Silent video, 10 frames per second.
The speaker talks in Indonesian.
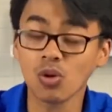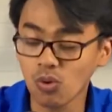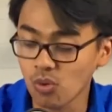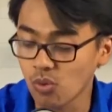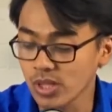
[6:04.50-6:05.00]

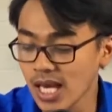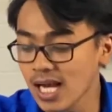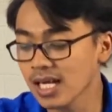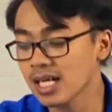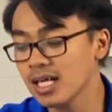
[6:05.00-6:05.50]
Tuh,
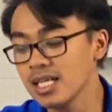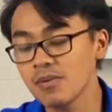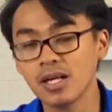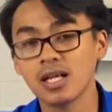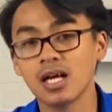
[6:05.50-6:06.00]
yang
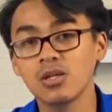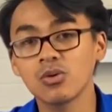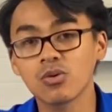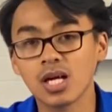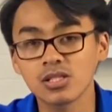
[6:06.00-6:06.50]
kelima
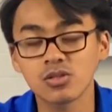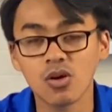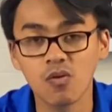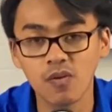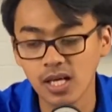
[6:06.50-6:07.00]
adalah dukungan
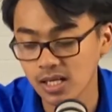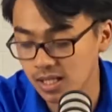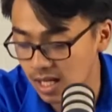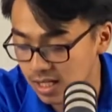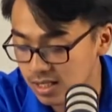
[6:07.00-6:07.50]
software
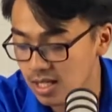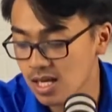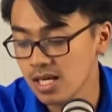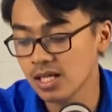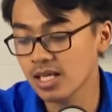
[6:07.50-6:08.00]
dan
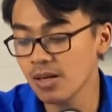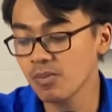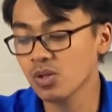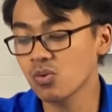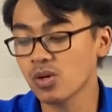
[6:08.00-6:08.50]

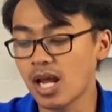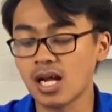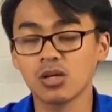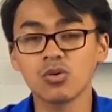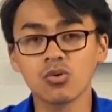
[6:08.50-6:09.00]
game
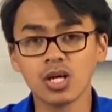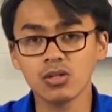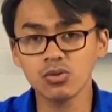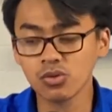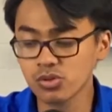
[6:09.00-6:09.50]
kurang.
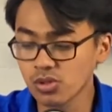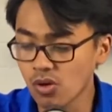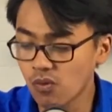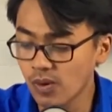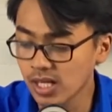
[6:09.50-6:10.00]
Dukungan untuk
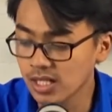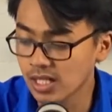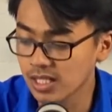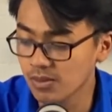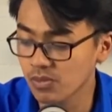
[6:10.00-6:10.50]
software
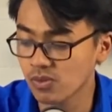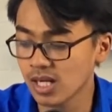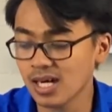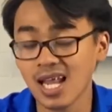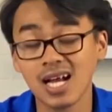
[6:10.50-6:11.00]
dan game
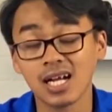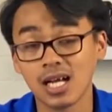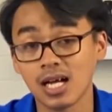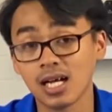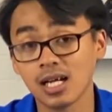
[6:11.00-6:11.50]
kurang
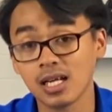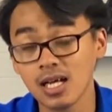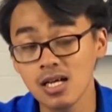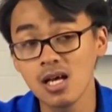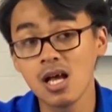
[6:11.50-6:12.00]
langka
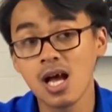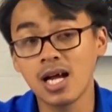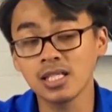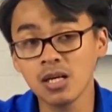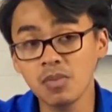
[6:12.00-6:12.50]
karena
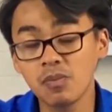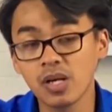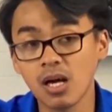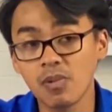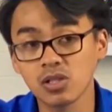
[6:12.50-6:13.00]
hanya
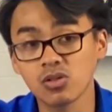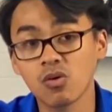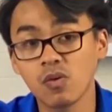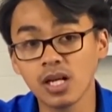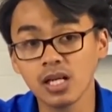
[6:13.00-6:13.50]
beberapa
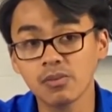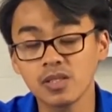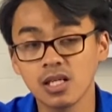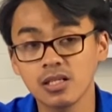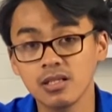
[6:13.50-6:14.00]
software
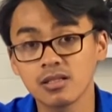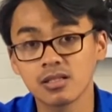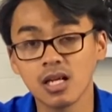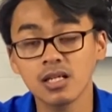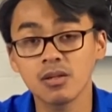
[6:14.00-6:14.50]
yang bisa
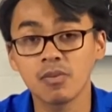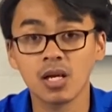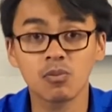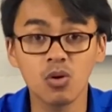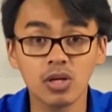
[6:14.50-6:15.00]
diinstal di
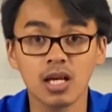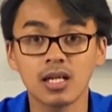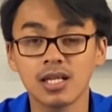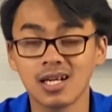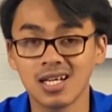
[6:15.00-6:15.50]
MacBook
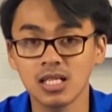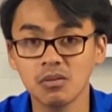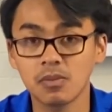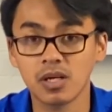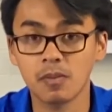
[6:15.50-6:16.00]
ya dan
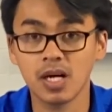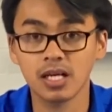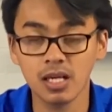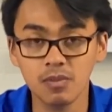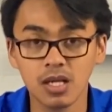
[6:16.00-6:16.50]
hanya beberapa
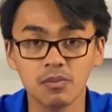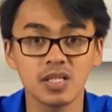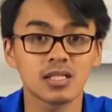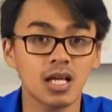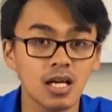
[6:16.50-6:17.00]
game yang
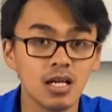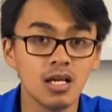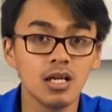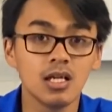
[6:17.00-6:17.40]
bisa